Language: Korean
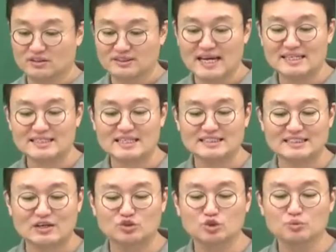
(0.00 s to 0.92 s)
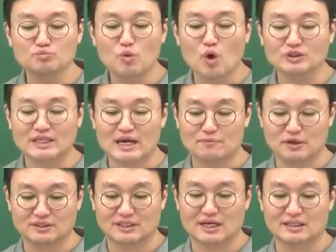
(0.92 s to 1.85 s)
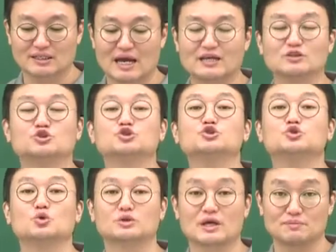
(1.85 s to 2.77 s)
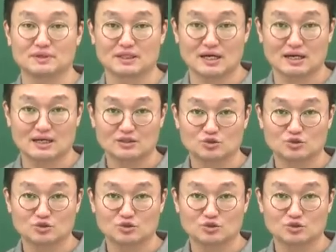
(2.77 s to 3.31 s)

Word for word: 채세진의 훈몽자에 편찬했다. 이건 중종때입니다.